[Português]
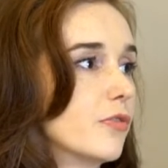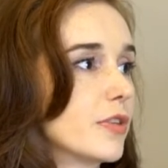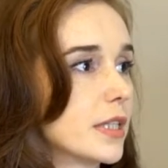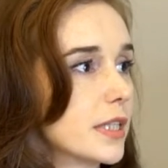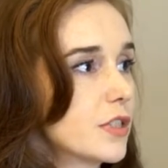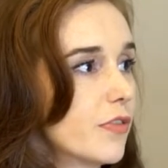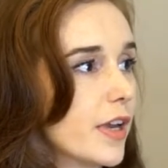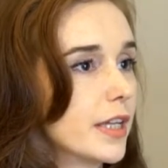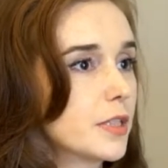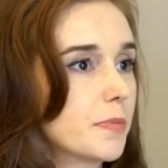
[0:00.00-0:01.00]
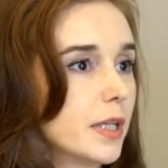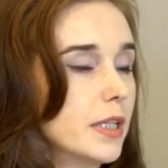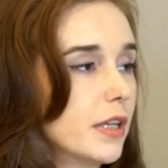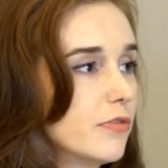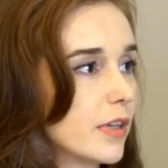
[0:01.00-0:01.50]
fazer nas férias para
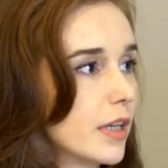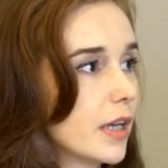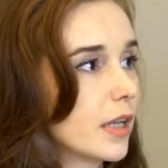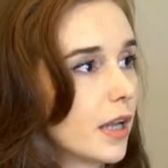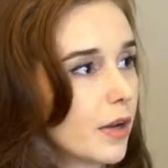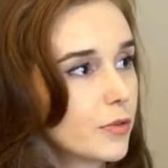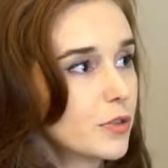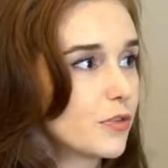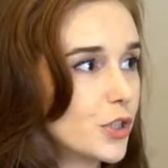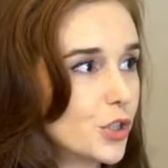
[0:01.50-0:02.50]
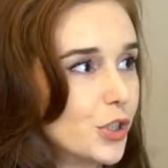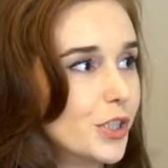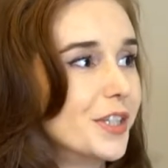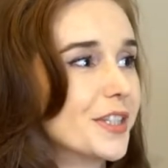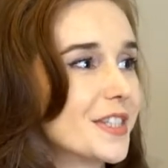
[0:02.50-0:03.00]
ninguém ver ela lá com as
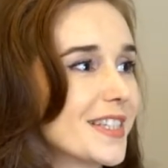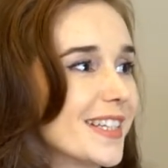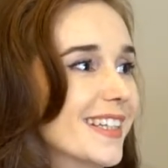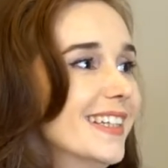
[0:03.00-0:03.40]
fitinhas. Sim, daí né?